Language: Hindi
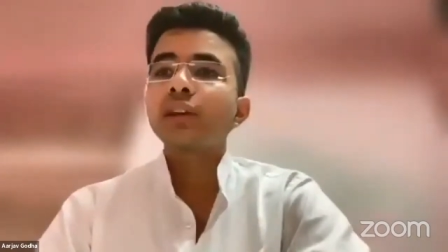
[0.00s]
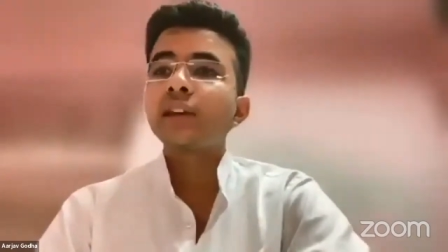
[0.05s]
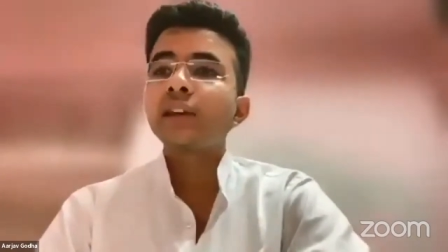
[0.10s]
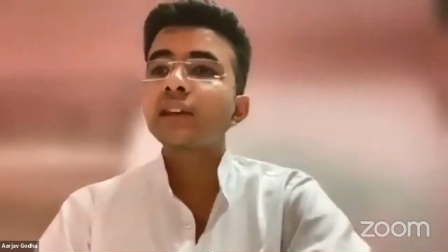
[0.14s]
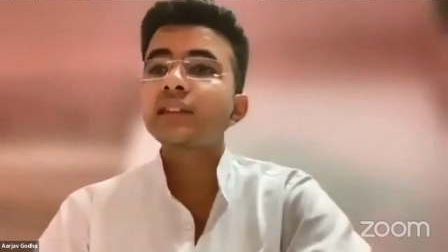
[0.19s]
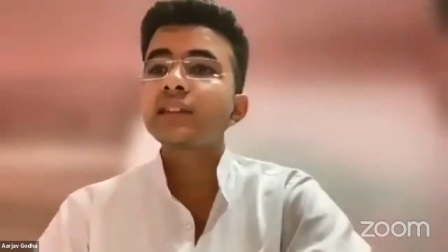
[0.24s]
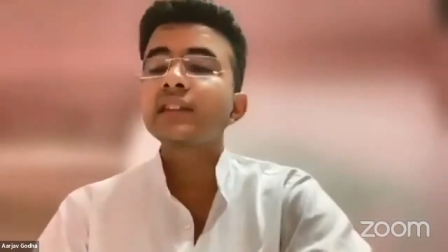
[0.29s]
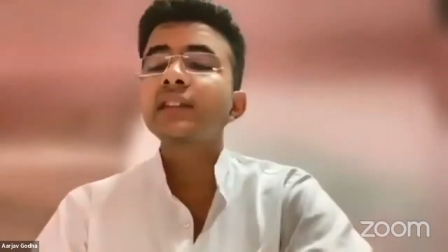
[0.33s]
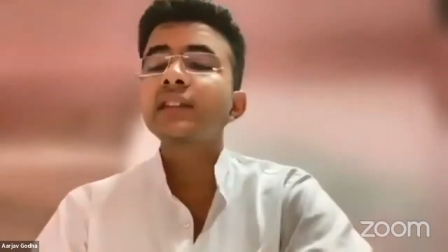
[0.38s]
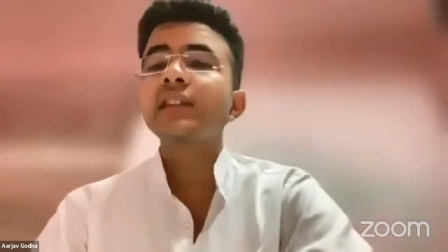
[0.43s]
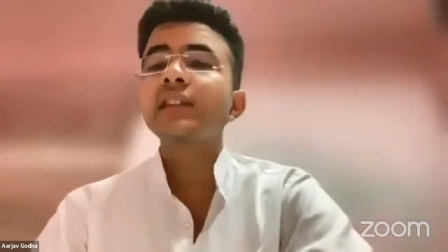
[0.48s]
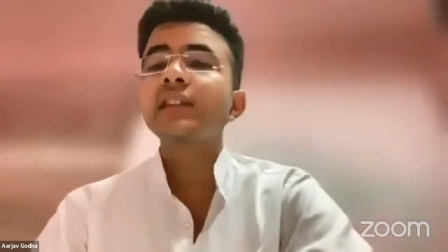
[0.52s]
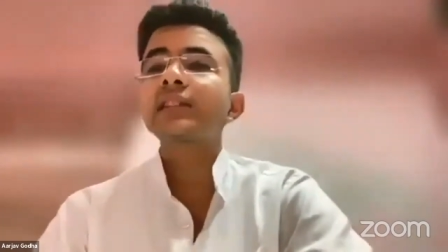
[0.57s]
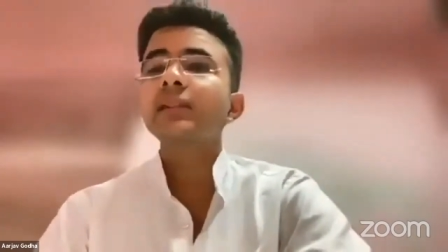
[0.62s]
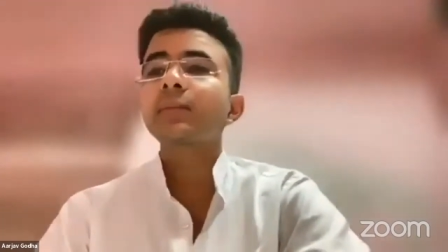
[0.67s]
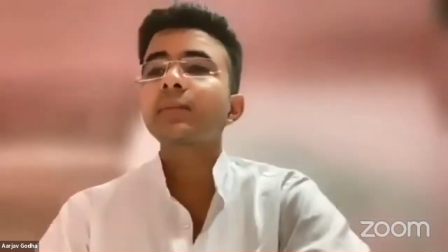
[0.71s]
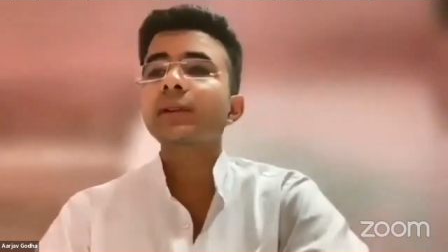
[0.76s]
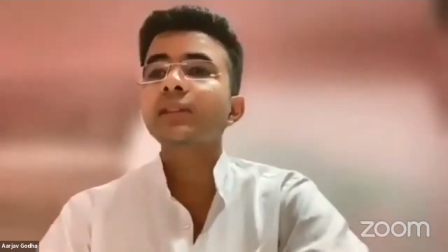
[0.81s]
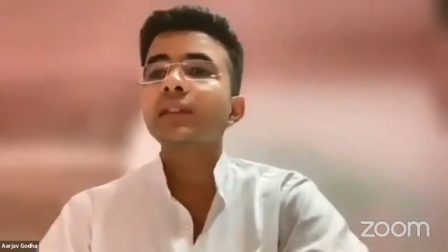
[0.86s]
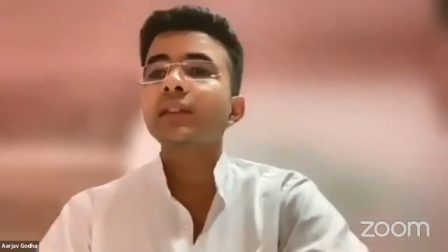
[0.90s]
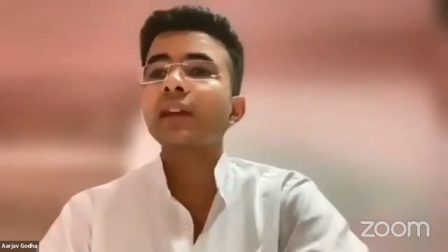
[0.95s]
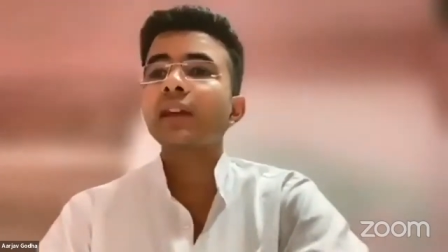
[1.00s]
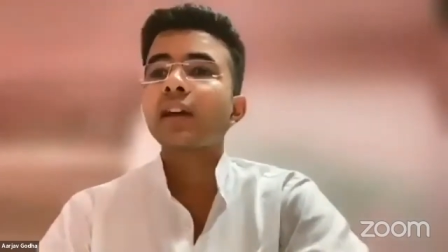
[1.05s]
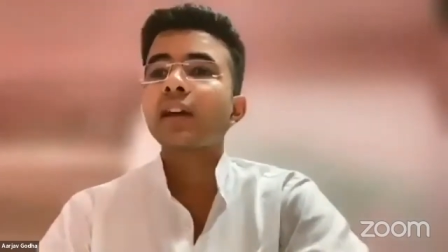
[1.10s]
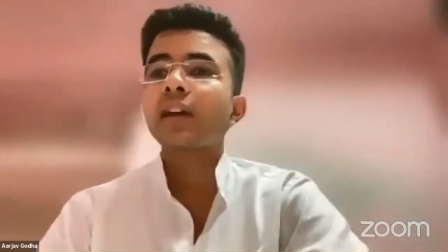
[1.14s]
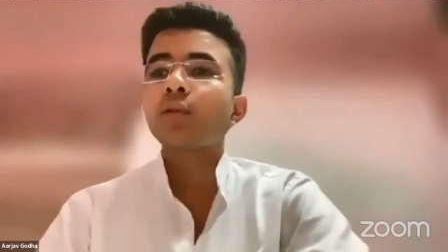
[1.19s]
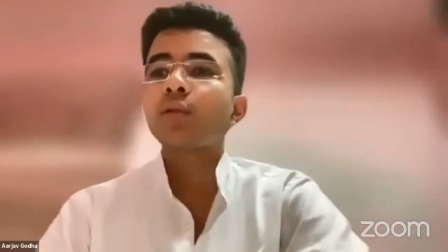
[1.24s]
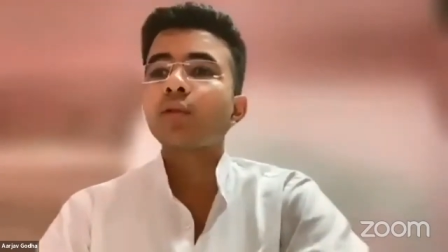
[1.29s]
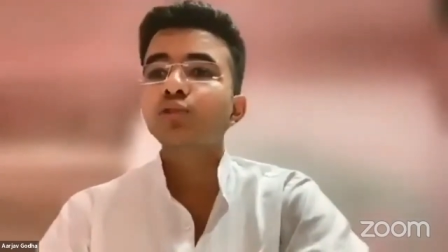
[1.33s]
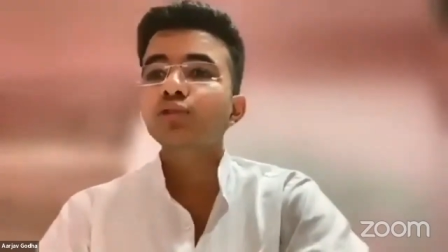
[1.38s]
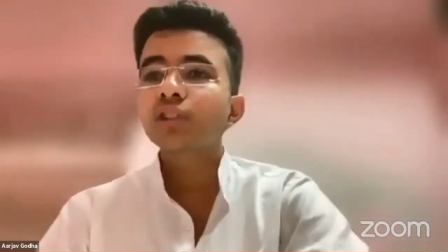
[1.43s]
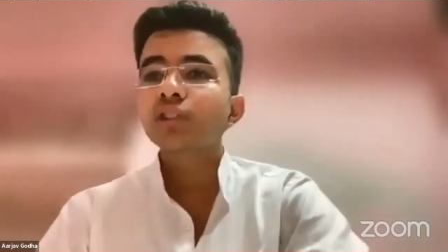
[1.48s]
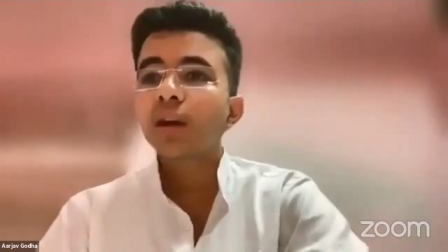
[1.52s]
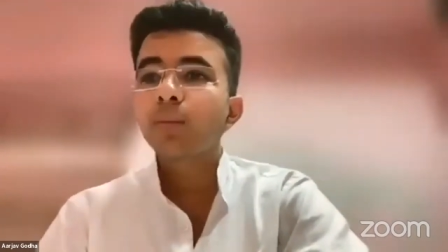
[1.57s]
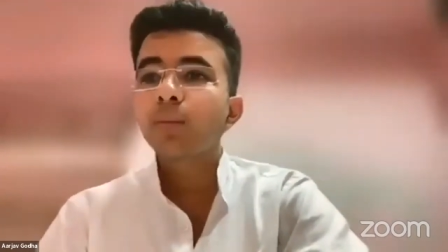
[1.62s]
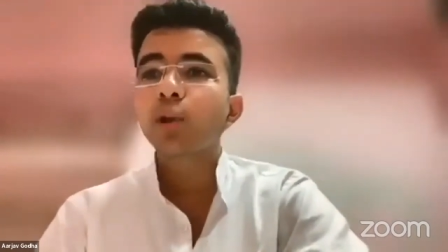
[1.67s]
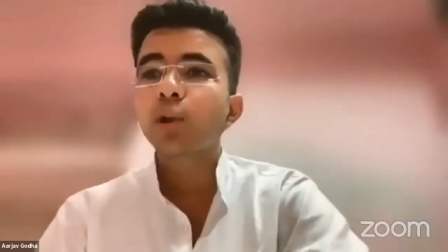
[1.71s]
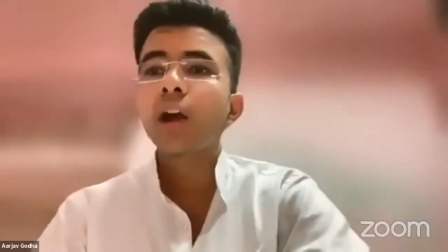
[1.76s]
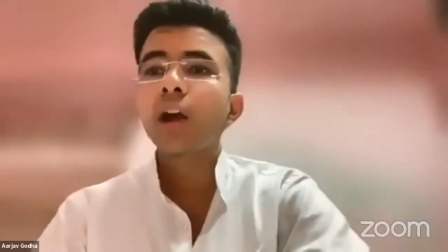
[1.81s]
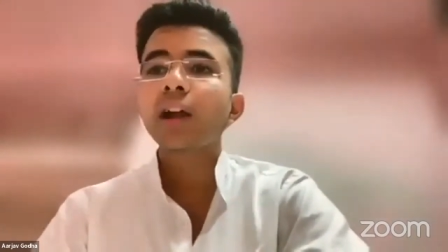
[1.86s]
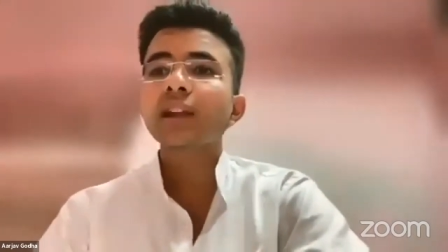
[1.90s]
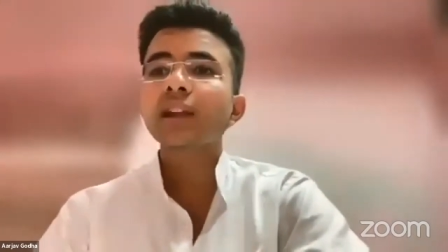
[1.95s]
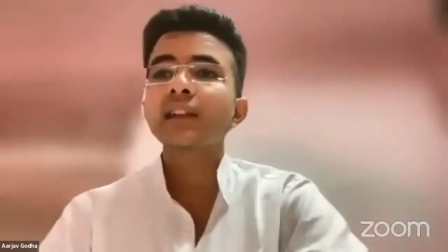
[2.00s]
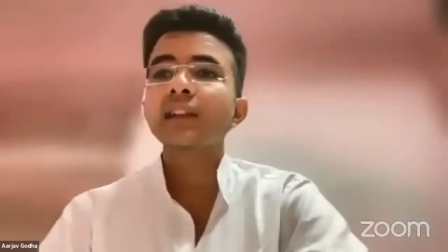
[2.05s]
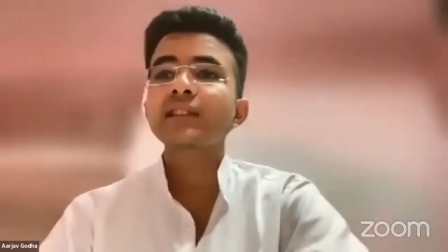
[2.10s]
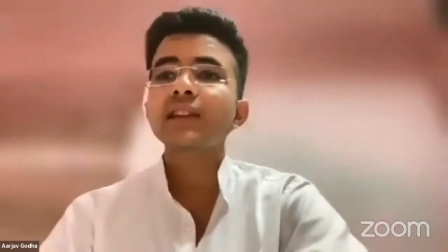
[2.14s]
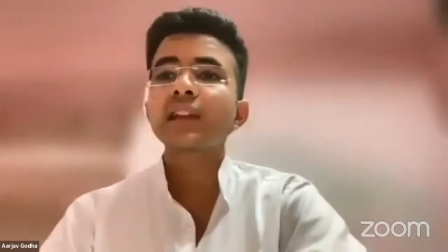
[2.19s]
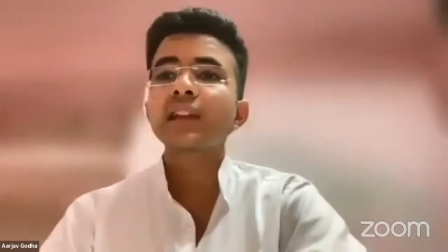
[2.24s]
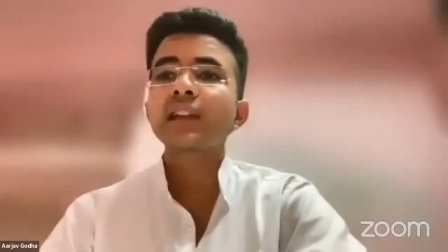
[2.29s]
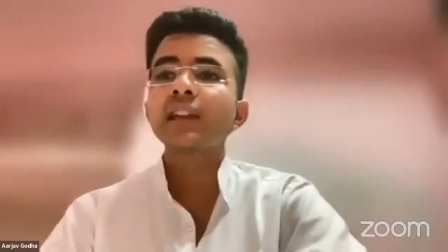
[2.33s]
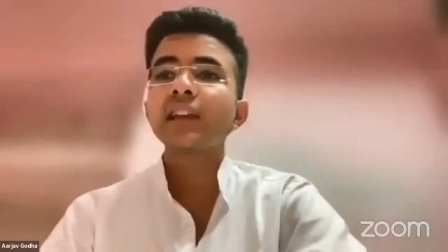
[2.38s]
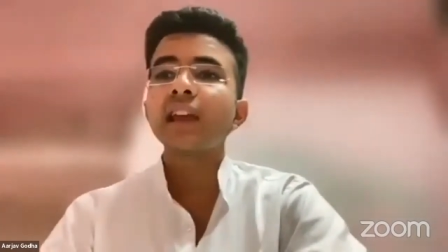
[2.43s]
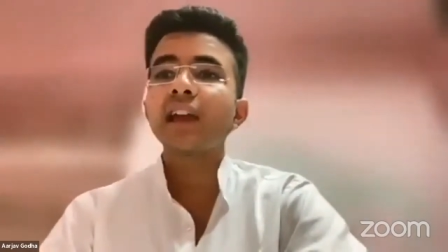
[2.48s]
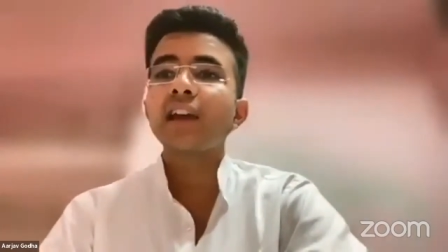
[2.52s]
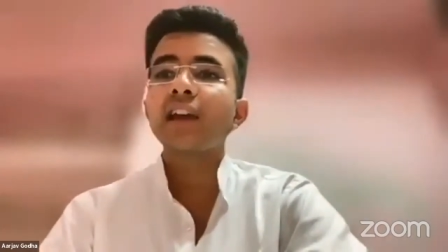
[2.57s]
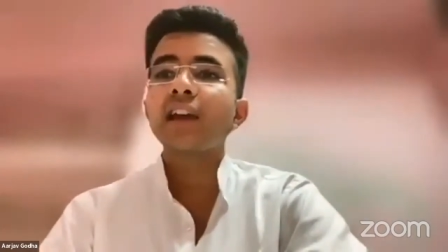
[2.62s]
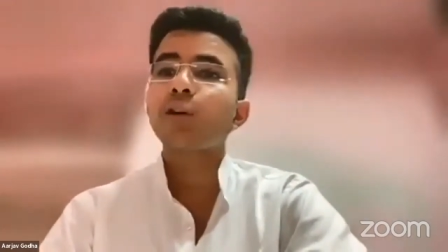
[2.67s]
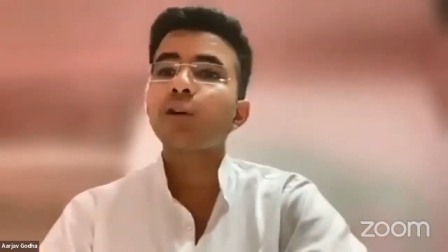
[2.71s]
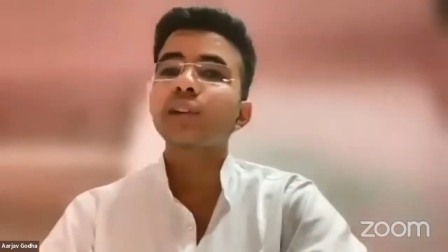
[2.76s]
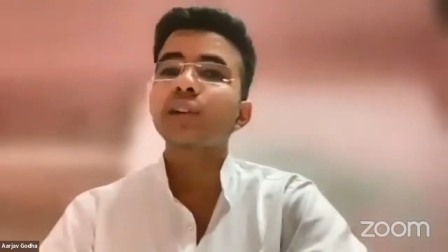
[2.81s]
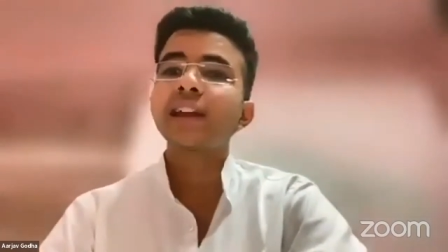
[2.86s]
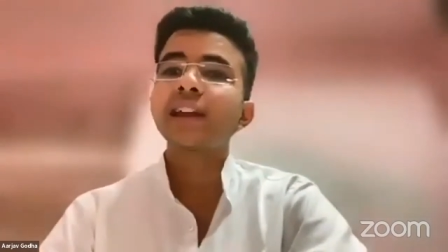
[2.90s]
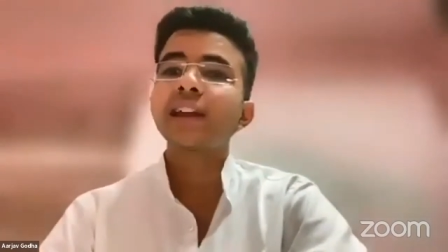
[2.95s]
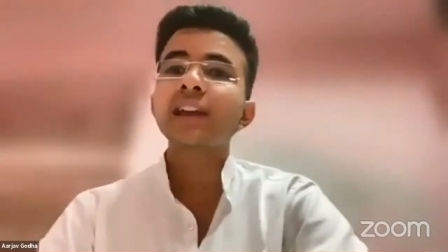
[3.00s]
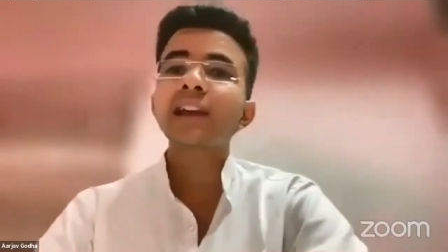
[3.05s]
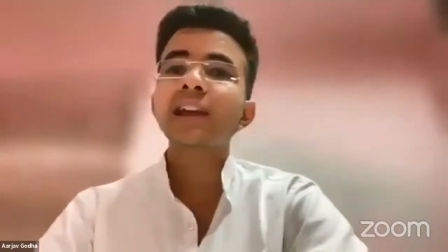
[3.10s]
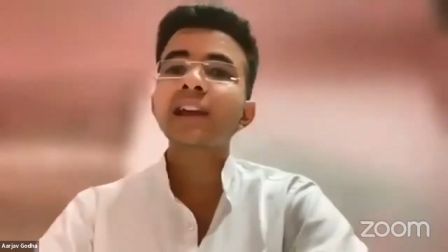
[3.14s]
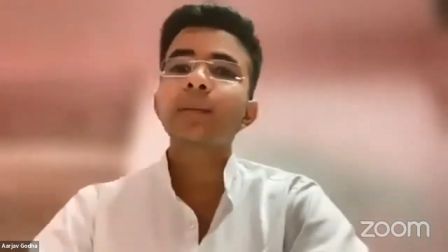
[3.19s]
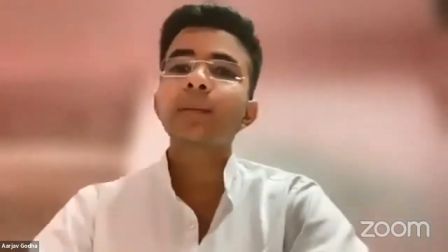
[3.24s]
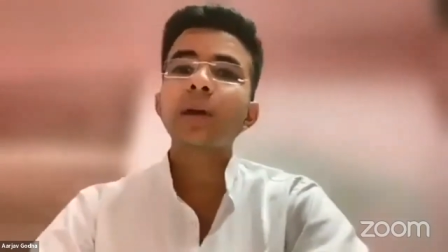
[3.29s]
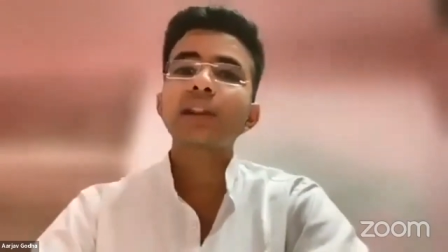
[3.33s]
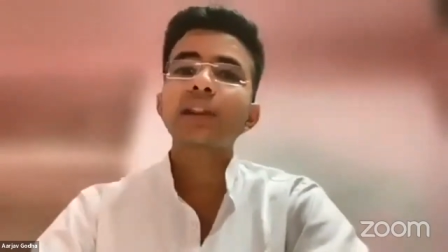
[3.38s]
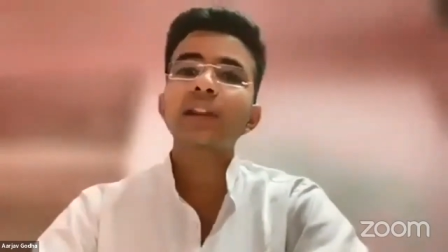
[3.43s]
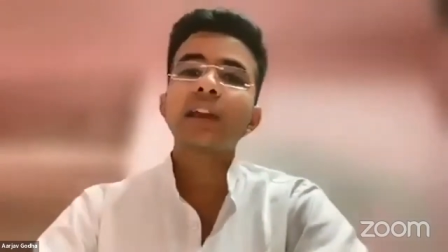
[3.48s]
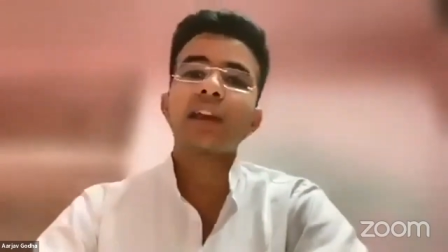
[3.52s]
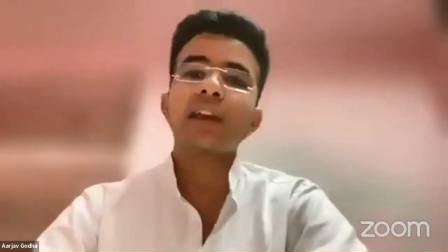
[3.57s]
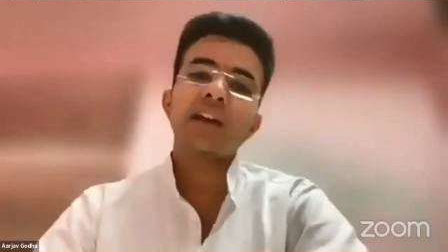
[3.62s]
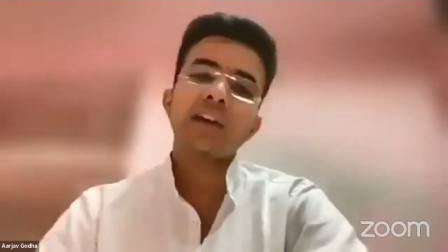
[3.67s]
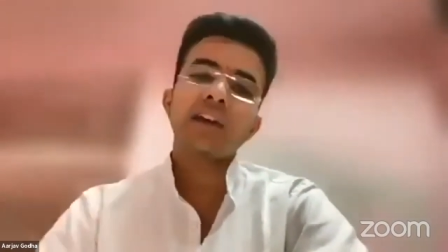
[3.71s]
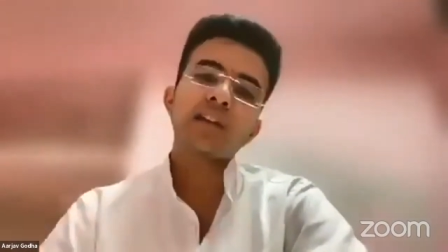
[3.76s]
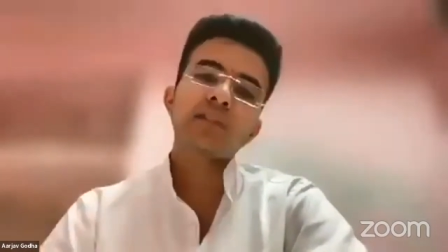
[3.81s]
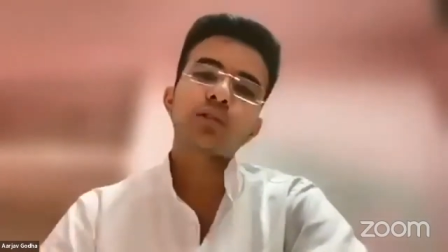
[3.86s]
यह चीज नहीं समझते हैं उसका बुरा करना चाहते हैं और नहीं कर पाते हैं